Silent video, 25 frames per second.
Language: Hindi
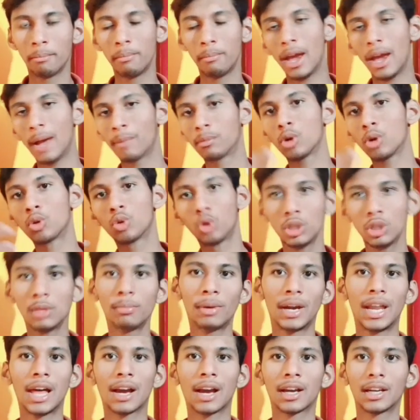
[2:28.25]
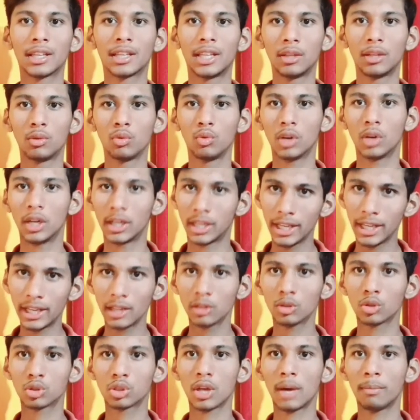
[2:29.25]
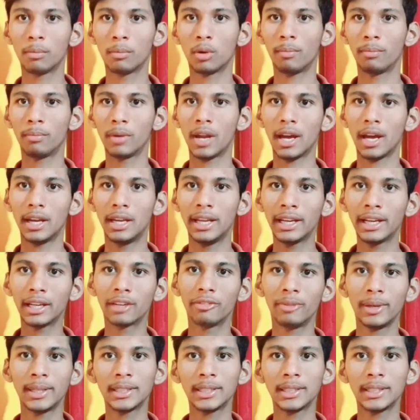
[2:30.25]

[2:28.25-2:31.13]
मैं आपको खुद बढ़ाकर दे दूंगा ठीक है दोस्तों आपको अपना लिंक